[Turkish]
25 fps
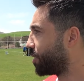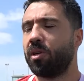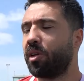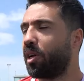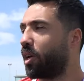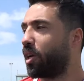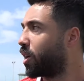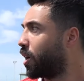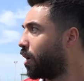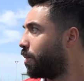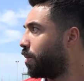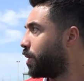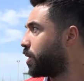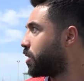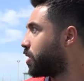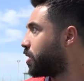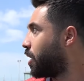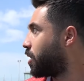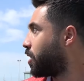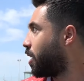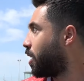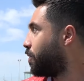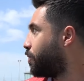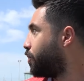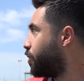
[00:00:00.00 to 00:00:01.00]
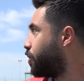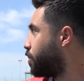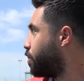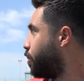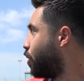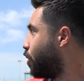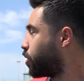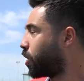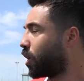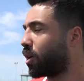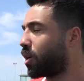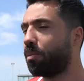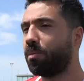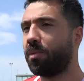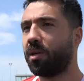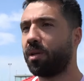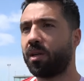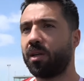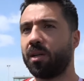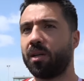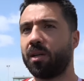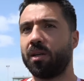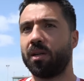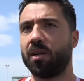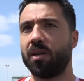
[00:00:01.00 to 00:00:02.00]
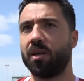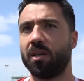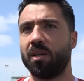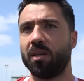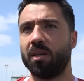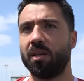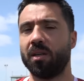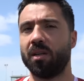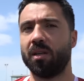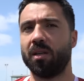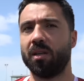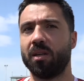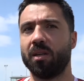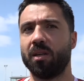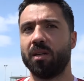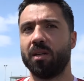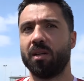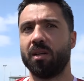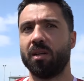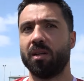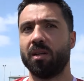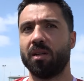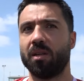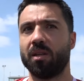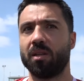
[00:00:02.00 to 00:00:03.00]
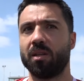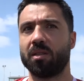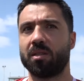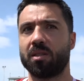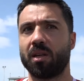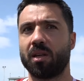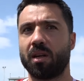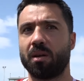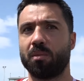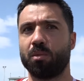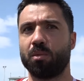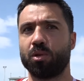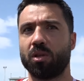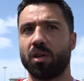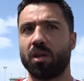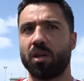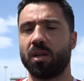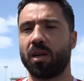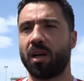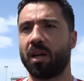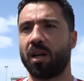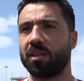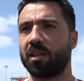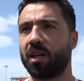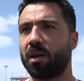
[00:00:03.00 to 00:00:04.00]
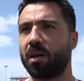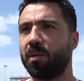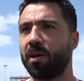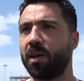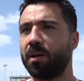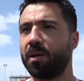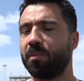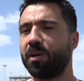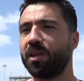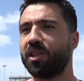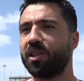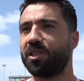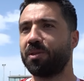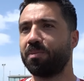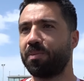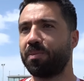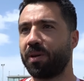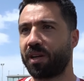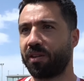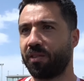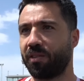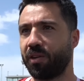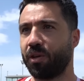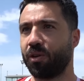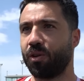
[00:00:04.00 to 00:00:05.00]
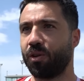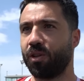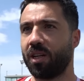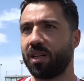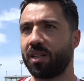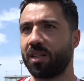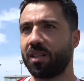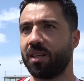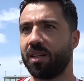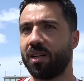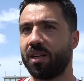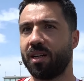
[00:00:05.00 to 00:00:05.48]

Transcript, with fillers: Rekabet zaten futbol takımları e, sana burada antrenman yapmak için para veriyorlar.